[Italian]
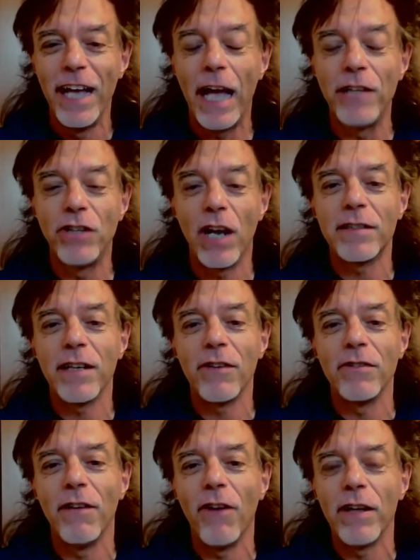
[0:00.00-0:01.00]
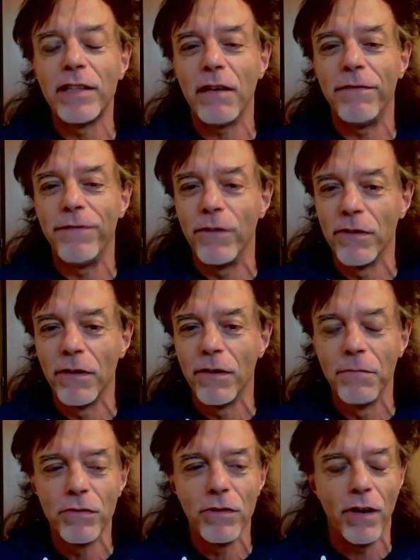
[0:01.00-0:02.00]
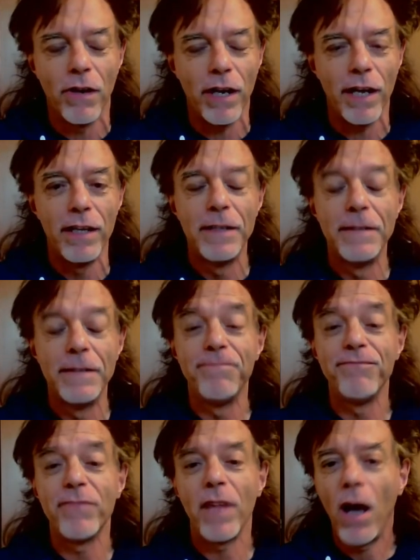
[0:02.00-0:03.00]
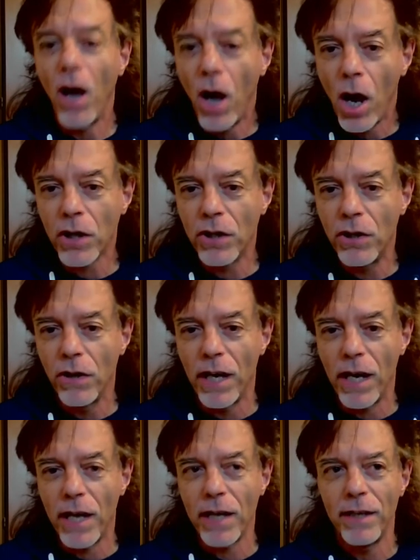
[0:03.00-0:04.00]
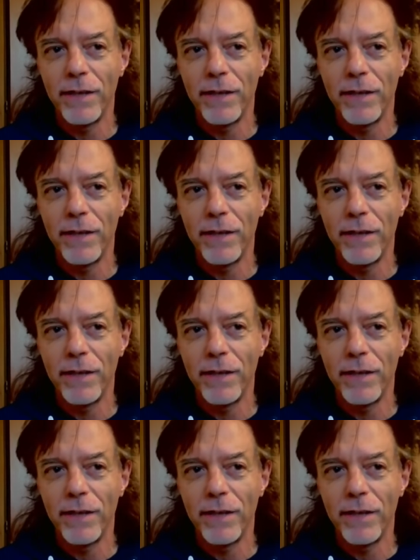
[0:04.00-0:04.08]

è già la seconda volta che fondono il motore. Occhio, eh!